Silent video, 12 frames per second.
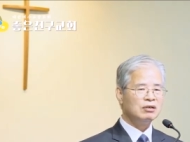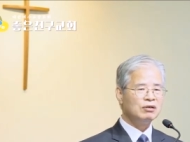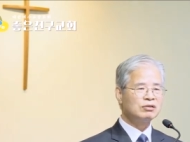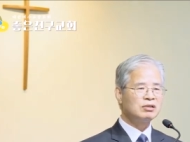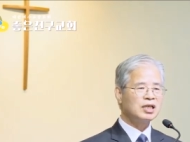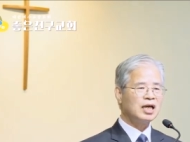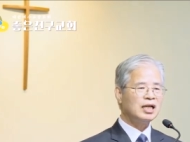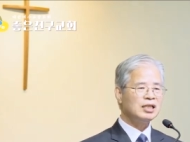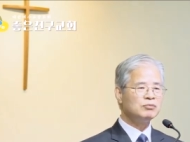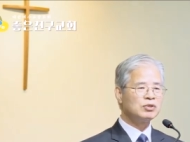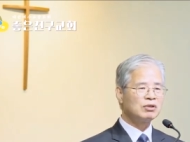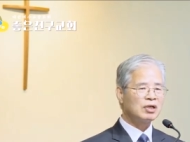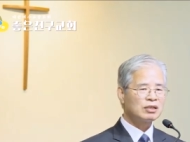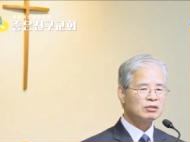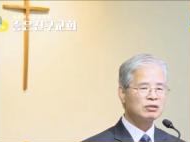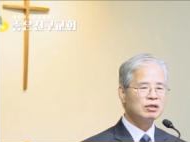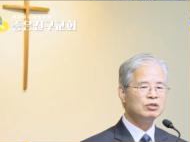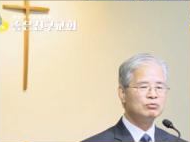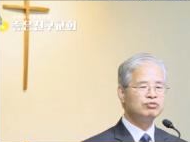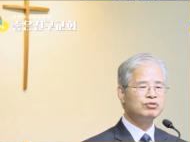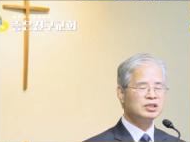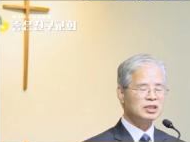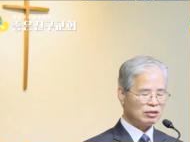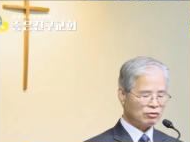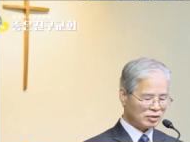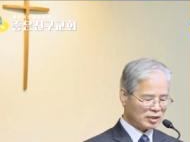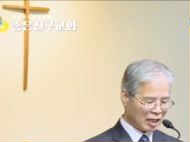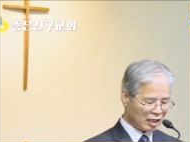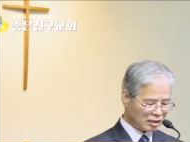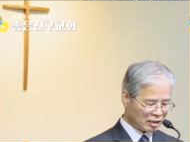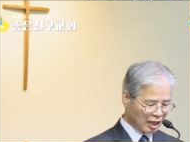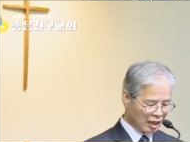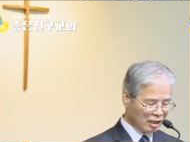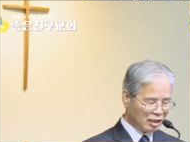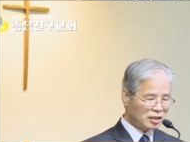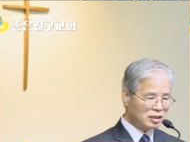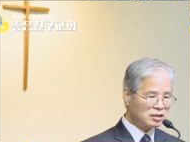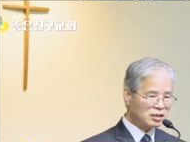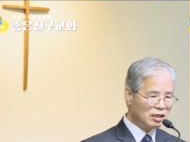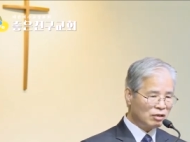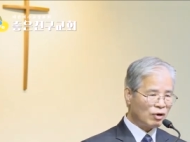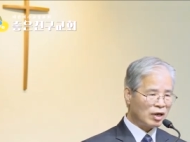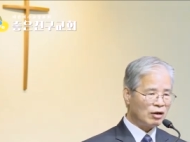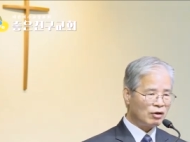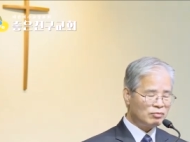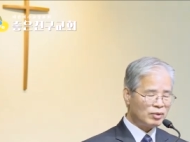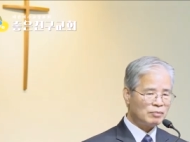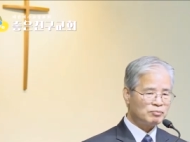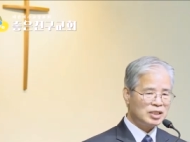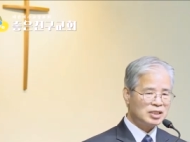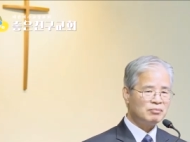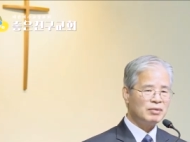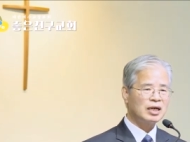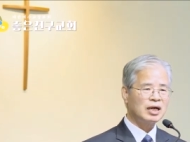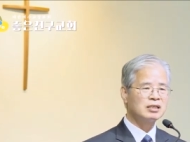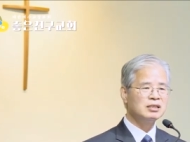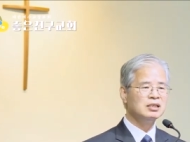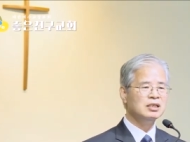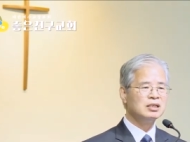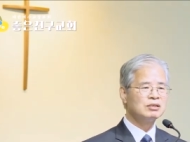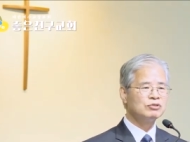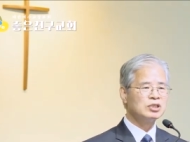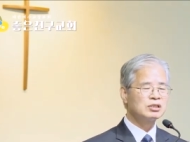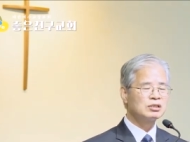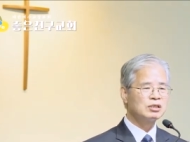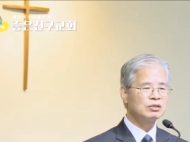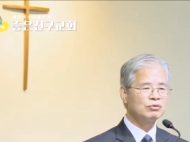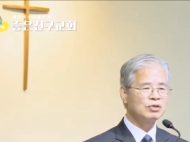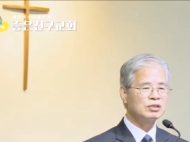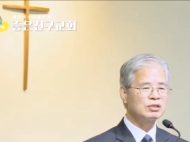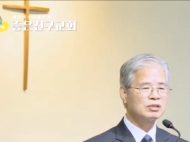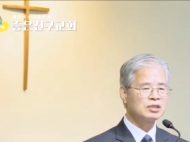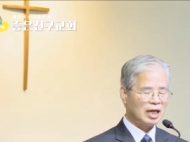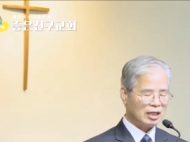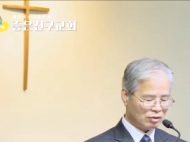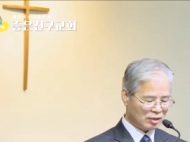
어떻게 하나님을 떠나서 불신앙으로 살았는가 그 결과가 얼마나 비참한가를 우리는 결코 잊어서는 안